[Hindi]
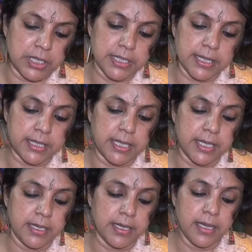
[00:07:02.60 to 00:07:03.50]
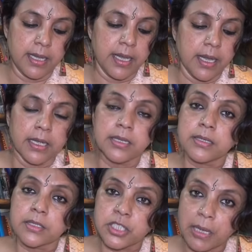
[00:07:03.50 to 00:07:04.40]
चली जाती है
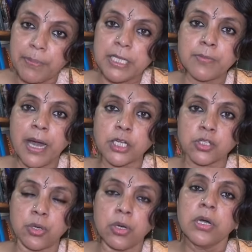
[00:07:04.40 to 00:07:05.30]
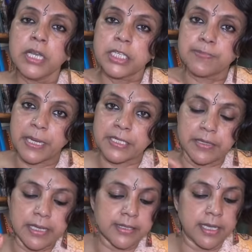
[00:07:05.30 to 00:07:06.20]
26 मार्च को इस प्रेस
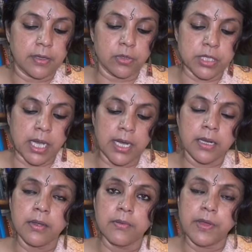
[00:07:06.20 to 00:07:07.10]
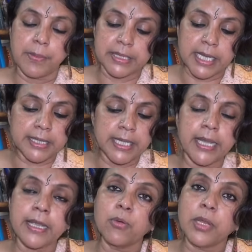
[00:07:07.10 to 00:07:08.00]
रिलीज के अनुसार वह बताते
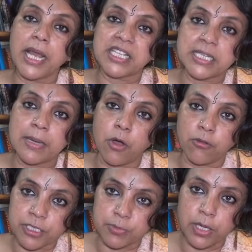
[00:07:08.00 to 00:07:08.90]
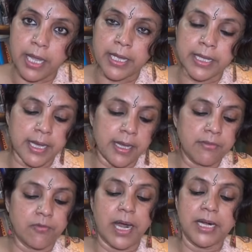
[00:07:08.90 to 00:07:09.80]
हैं कि उन्हें एसडीएम ऑफिस बुलाया गया
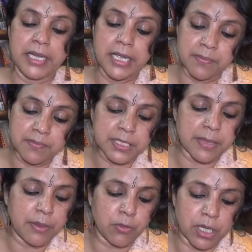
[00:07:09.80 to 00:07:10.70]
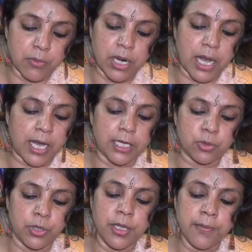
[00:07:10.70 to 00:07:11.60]
वहां डीएम से भी उनकी
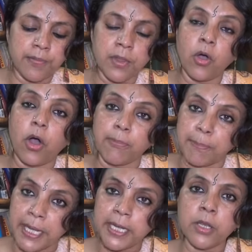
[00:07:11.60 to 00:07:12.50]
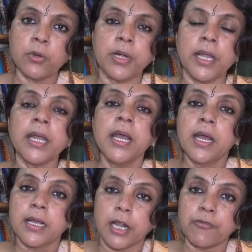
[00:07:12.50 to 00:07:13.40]
मुलाकात हुई और फिर इन्होंने
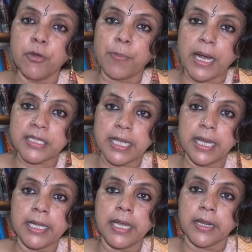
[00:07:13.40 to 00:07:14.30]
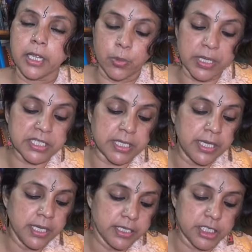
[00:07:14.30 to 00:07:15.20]
कर्फ्यू पास के लिए रिक्वेस्ट की
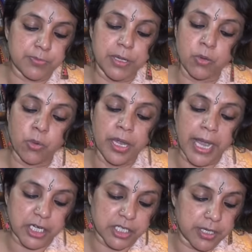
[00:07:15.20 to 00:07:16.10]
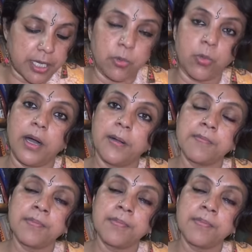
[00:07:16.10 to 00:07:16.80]
जिस पर कोई एक्शन नहीं हुआ